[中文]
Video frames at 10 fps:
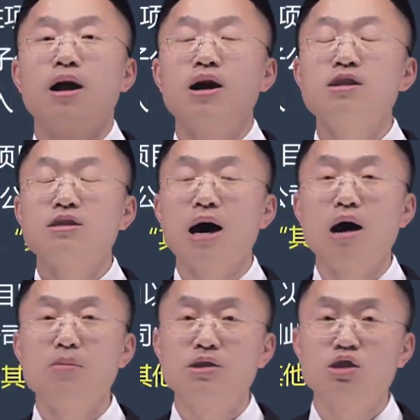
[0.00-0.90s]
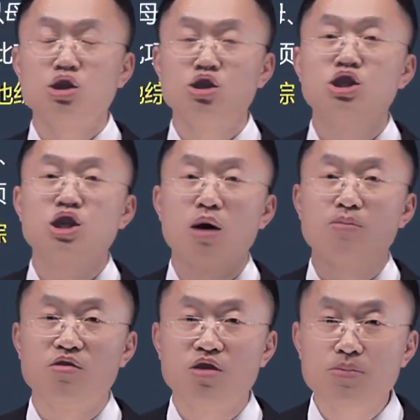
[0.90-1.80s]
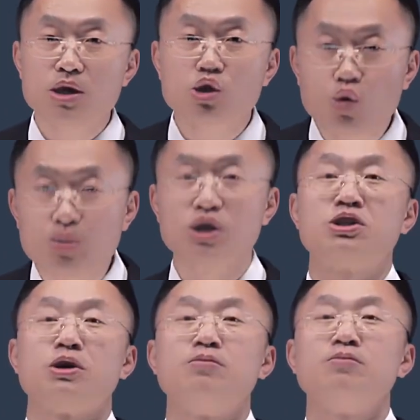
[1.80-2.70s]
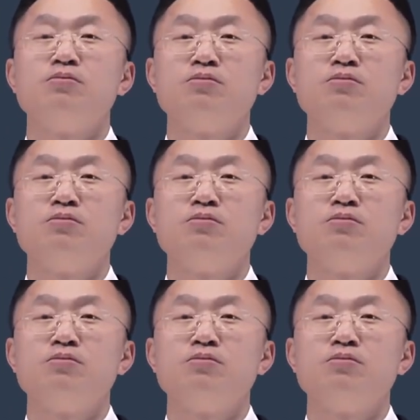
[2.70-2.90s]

跟他们的记账本位币都不一致，